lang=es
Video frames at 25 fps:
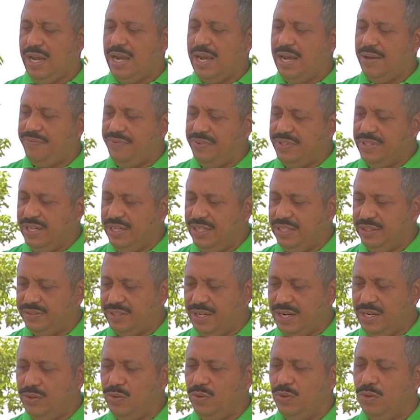ha
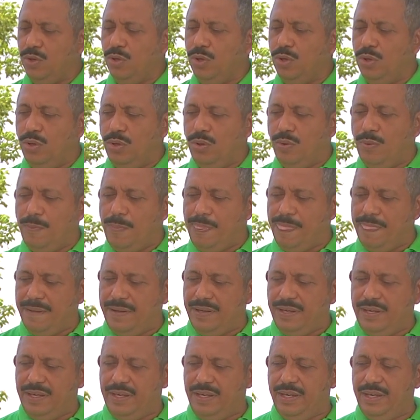finalizado
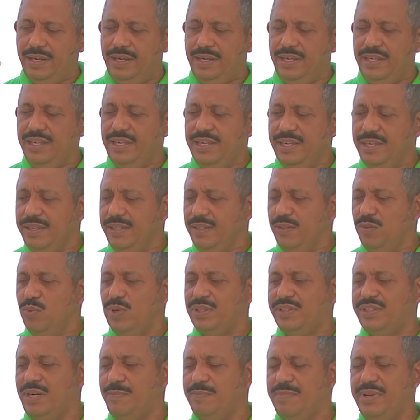eh, y
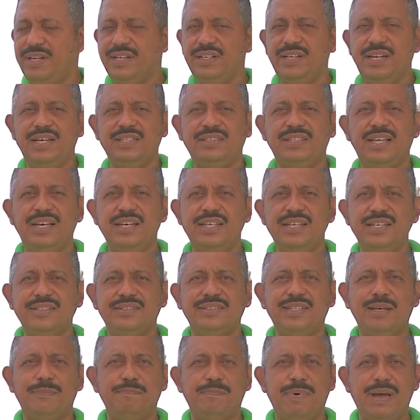nuestra mezcla está
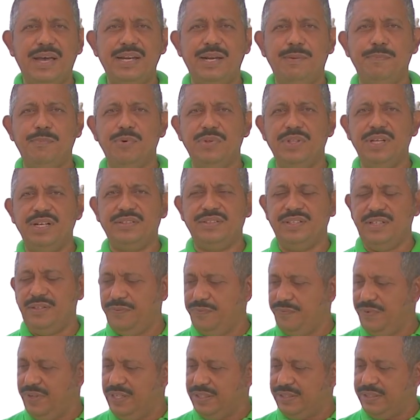lista para poder ser
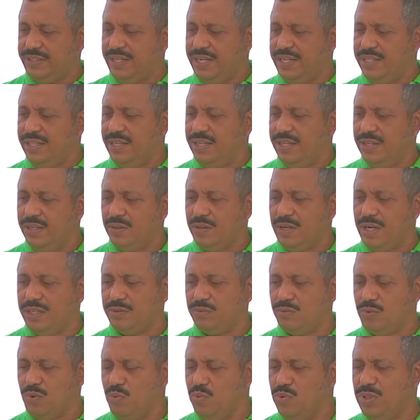filtrada
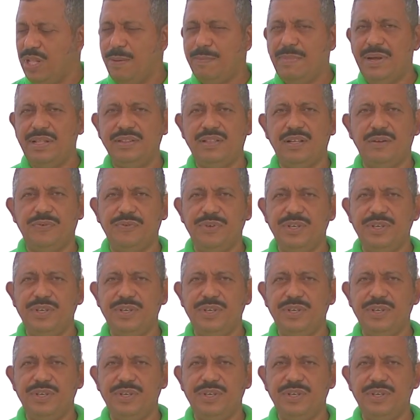con una manta